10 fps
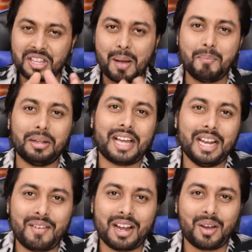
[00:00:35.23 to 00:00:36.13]
सब
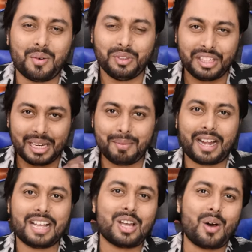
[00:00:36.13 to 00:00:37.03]
बताने वाला हूँ दिखने
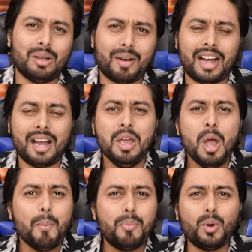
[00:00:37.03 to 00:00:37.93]
में कैसा होने वाला
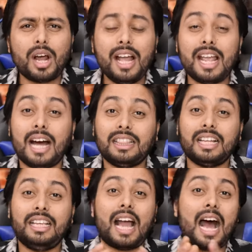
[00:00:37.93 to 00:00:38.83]
है पूरा यहाँ
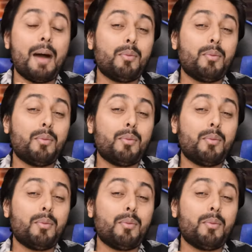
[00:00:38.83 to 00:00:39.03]
तक कि